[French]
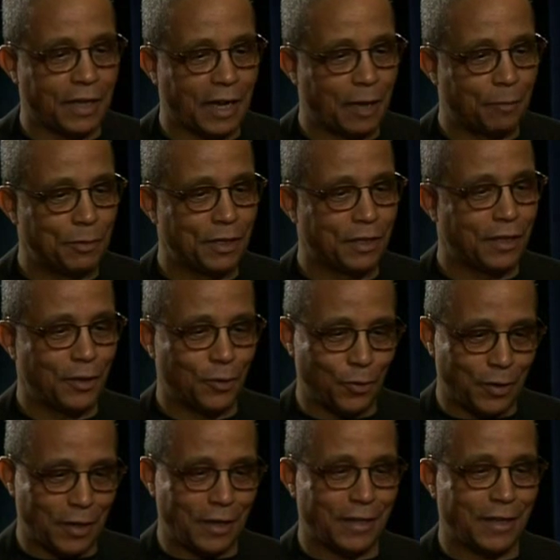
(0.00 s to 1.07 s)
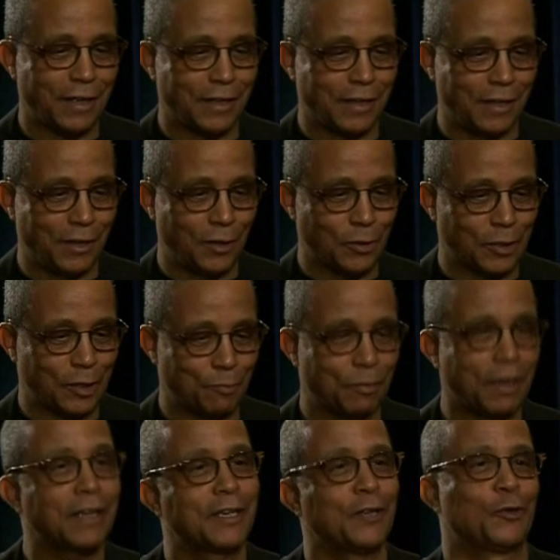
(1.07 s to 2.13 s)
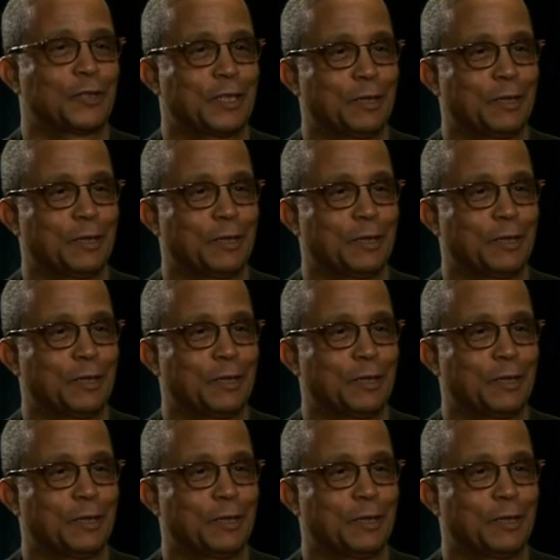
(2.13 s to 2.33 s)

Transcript: calamité que quelqu'un qui ne sait pas, qui ne